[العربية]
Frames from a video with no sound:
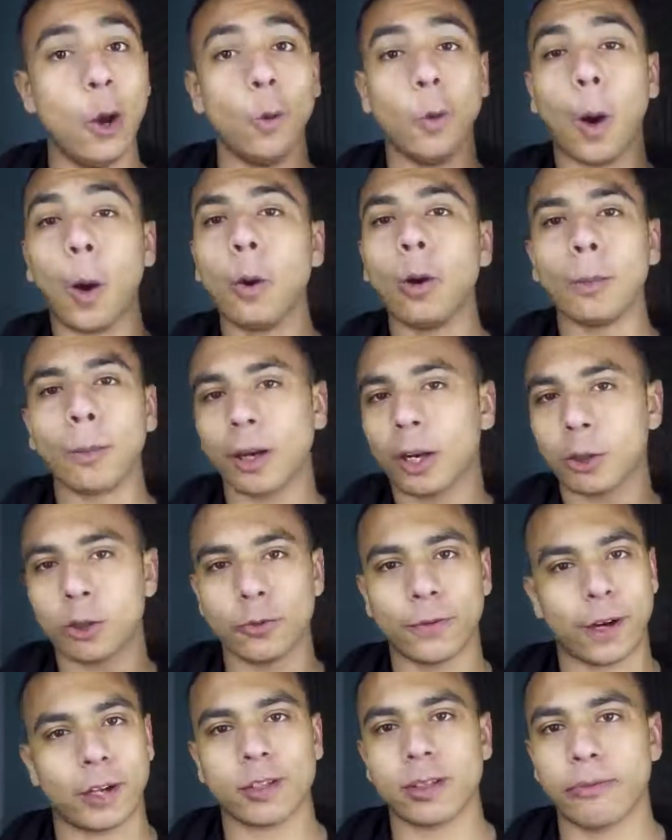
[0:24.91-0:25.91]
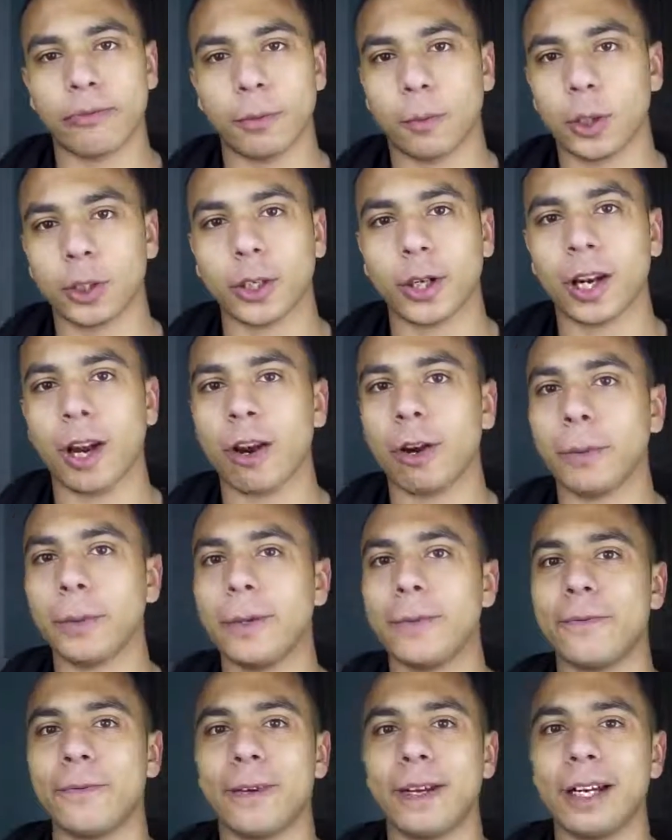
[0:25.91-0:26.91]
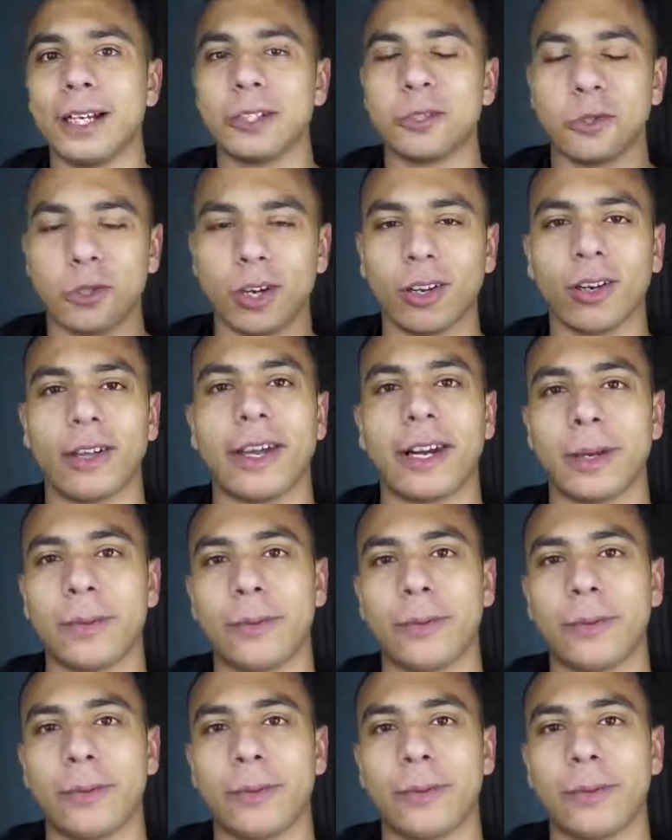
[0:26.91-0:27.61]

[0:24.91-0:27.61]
واول مره تشوفها اصلا في المحتوى العربي فان شاء الله